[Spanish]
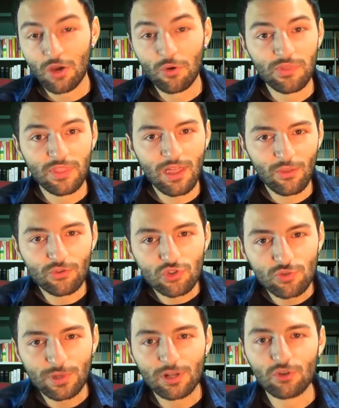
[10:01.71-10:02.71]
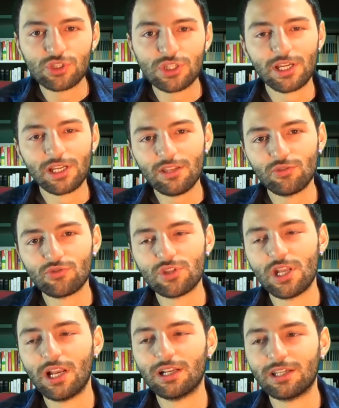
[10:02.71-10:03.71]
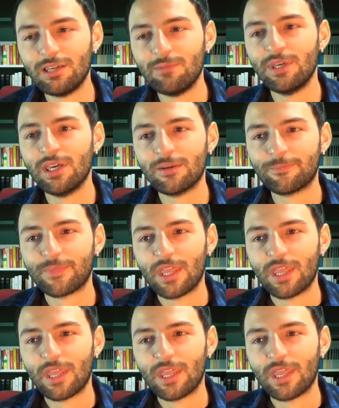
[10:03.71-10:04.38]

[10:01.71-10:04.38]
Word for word: ahondado sobre los secretos de la alquimia,